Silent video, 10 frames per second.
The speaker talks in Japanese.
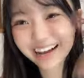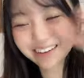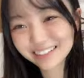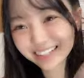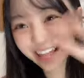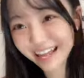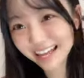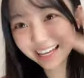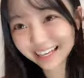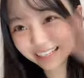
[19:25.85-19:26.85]
た会おう
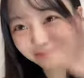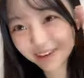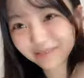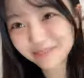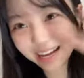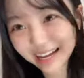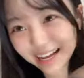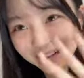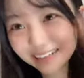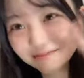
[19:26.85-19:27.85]
ねバイバ
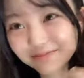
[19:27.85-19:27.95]
イ